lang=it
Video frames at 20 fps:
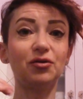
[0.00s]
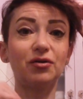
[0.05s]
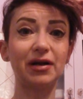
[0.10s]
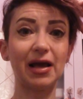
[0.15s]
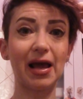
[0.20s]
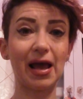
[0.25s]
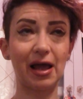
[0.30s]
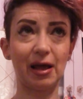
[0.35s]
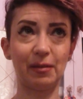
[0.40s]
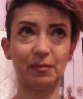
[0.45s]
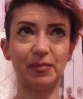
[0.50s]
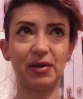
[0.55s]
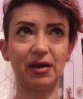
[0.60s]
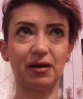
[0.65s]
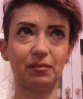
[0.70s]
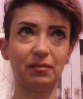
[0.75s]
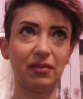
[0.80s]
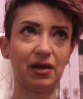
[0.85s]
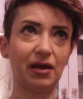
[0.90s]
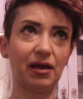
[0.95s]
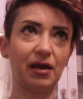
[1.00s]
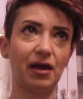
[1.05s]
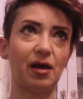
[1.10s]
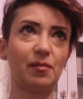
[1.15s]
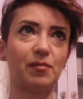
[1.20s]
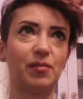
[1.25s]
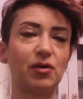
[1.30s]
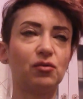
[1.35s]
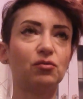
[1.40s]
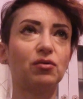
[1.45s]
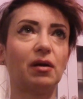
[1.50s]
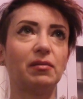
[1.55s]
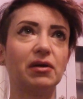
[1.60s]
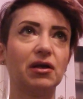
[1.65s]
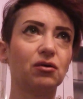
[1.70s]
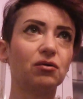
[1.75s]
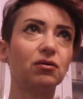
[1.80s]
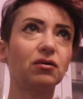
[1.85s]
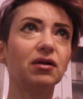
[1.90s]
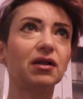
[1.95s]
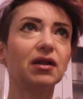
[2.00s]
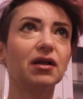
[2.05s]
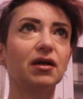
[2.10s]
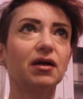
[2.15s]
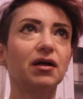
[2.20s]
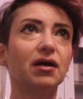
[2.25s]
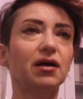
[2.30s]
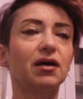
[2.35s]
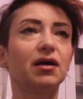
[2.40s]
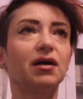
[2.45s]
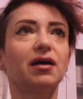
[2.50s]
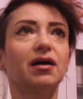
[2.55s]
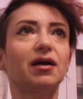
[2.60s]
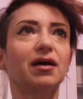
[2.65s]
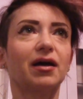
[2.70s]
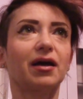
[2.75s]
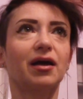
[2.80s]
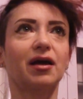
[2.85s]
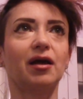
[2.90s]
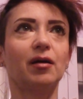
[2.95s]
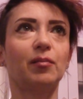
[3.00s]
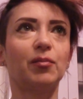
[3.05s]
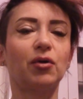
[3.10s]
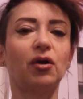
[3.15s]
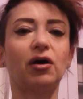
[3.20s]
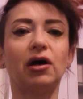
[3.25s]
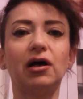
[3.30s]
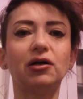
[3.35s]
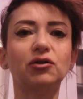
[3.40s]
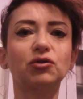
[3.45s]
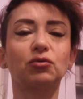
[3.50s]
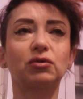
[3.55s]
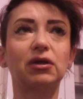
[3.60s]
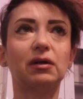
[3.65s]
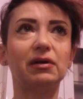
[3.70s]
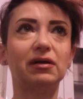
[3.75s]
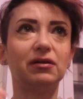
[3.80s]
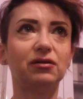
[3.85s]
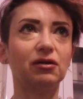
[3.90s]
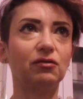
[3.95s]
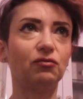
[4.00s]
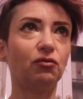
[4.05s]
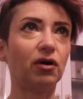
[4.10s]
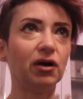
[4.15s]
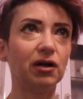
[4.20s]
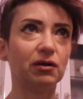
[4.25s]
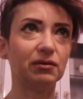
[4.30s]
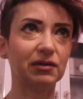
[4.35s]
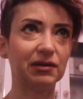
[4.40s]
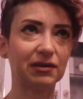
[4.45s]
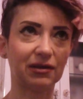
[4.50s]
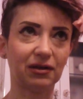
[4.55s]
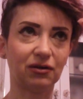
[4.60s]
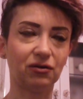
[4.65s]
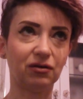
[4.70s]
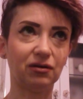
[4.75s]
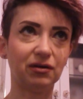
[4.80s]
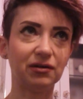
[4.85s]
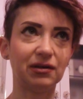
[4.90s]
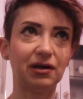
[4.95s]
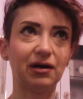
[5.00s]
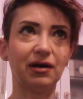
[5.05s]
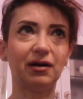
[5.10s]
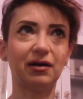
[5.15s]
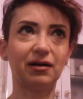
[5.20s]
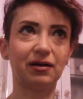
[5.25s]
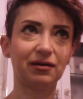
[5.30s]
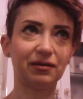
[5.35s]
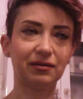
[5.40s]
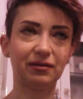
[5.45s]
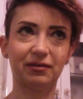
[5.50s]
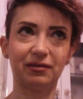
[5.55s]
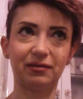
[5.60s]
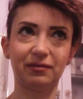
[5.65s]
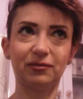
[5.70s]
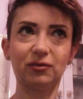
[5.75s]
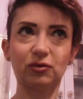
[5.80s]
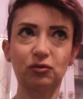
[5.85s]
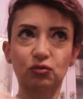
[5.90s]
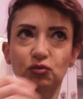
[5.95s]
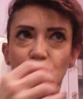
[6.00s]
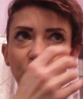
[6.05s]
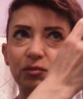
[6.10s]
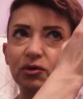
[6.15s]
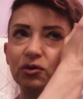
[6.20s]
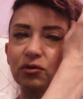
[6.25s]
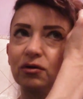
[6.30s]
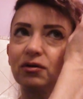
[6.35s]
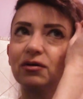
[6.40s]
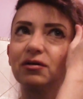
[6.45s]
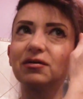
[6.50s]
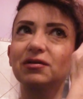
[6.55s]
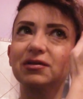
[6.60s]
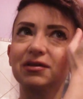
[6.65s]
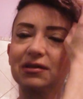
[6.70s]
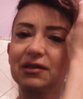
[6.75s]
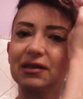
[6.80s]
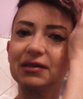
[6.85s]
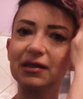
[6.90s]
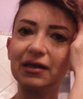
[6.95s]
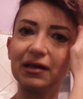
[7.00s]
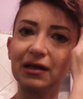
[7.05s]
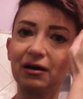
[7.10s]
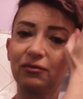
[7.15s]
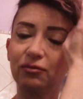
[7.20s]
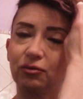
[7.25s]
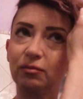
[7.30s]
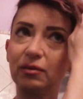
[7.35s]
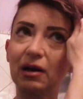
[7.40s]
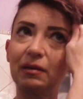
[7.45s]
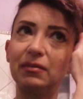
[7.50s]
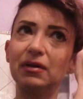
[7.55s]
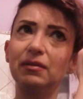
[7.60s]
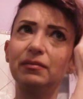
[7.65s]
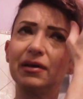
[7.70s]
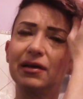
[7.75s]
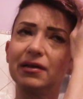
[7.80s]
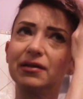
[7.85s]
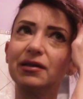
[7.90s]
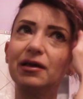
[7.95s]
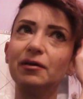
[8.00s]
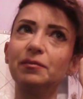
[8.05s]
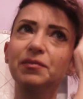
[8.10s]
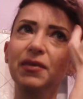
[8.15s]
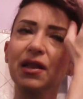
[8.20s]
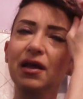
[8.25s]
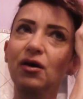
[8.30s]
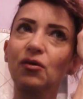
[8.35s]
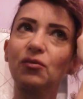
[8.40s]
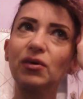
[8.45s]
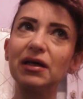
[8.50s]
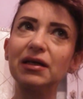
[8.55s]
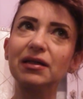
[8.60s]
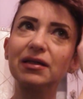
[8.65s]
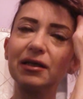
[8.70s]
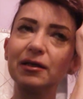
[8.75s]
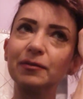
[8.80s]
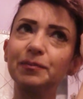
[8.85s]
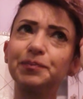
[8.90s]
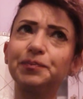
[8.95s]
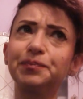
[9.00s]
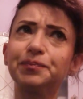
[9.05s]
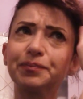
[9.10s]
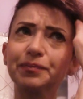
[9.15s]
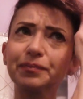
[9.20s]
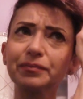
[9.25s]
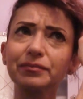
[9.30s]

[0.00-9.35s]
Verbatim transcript: non è per me, è per un amico che però assolutamente vuole questa cosa subito, stasera probabilmente, quindi